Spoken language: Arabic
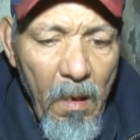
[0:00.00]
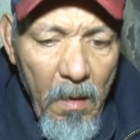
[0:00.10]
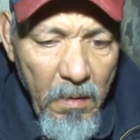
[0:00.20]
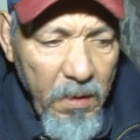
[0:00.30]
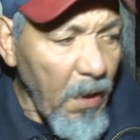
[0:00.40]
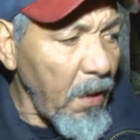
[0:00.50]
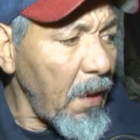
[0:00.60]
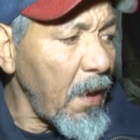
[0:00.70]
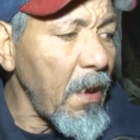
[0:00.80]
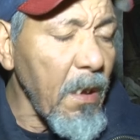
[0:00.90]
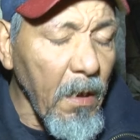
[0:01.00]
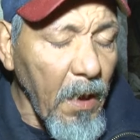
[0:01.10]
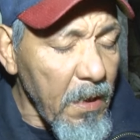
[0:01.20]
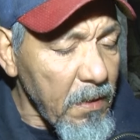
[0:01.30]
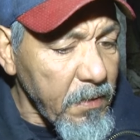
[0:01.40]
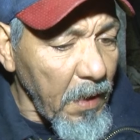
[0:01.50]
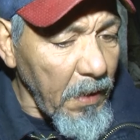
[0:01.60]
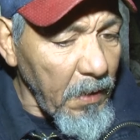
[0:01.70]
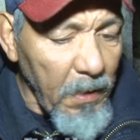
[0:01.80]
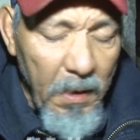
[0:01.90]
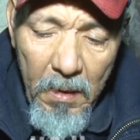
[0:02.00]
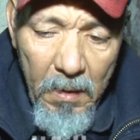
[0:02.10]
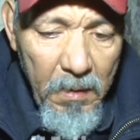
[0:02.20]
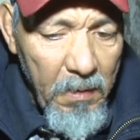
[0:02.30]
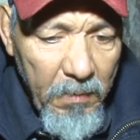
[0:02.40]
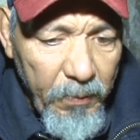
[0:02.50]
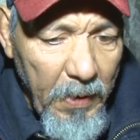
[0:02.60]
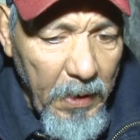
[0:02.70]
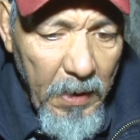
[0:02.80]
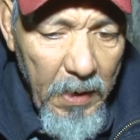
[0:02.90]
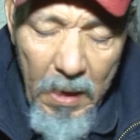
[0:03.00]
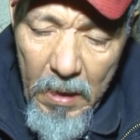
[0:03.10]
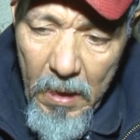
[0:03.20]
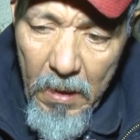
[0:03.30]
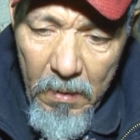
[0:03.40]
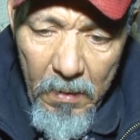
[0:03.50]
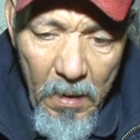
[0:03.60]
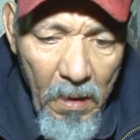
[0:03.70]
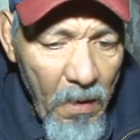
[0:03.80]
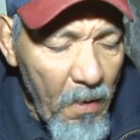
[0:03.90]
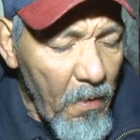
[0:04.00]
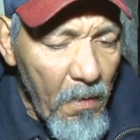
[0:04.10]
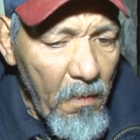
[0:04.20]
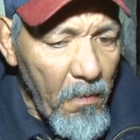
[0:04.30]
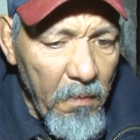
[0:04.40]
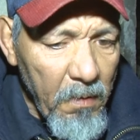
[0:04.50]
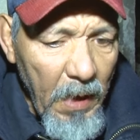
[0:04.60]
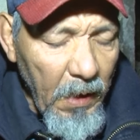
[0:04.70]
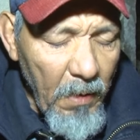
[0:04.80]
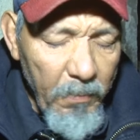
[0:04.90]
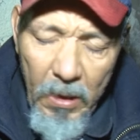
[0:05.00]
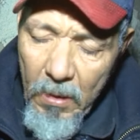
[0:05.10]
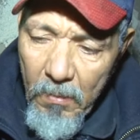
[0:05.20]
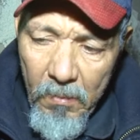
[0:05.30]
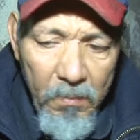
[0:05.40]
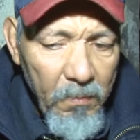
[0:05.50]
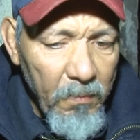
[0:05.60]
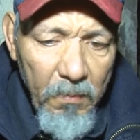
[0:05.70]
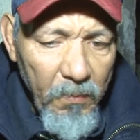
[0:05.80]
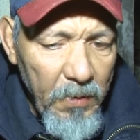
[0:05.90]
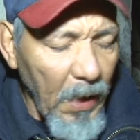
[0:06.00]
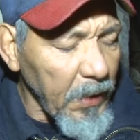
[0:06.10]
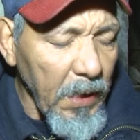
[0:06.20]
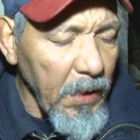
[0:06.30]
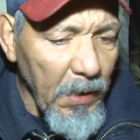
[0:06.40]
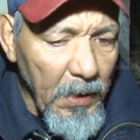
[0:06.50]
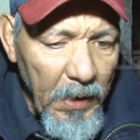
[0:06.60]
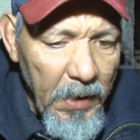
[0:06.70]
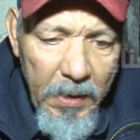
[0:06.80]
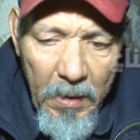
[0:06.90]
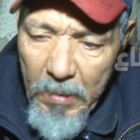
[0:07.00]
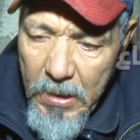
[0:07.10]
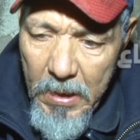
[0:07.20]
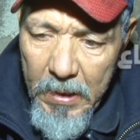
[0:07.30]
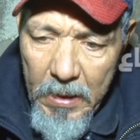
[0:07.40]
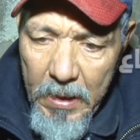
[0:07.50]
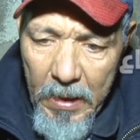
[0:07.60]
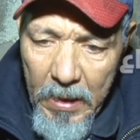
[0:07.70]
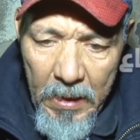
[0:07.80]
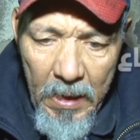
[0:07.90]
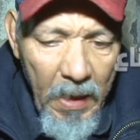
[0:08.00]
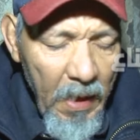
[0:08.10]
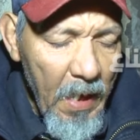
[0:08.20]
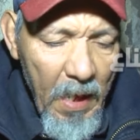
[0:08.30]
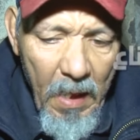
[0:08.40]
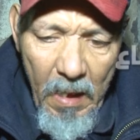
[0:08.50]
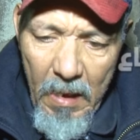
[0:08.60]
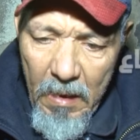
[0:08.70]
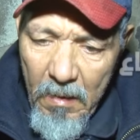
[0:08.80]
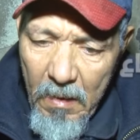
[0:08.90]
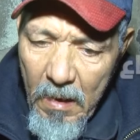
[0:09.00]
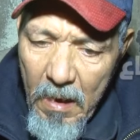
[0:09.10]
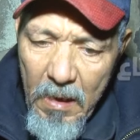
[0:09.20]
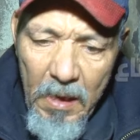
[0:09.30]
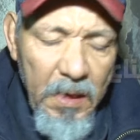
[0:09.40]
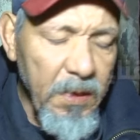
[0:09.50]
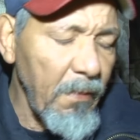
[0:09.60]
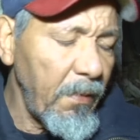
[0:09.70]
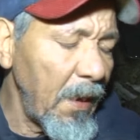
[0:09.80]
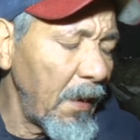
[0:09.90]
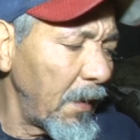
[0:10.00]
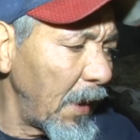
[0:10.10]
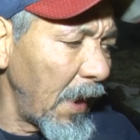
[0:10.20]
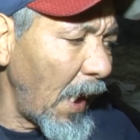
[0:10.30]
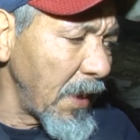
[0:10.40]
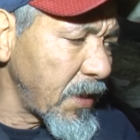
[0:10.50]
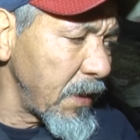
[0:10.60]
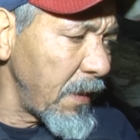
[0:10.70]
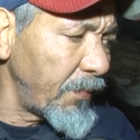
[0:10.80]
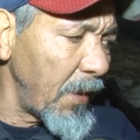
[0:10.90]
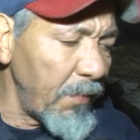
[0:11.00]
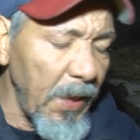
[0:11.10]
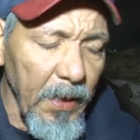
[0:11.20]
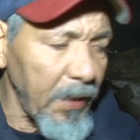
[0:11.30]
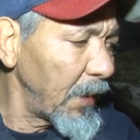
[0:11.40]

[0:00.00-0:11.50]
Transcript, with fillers: ان شاء الله قيس سعيد آه، يتفكرنا هكا ويرحمنا ويعطينا حلنا مشاكلنا العيشه عايشينها بالبلاد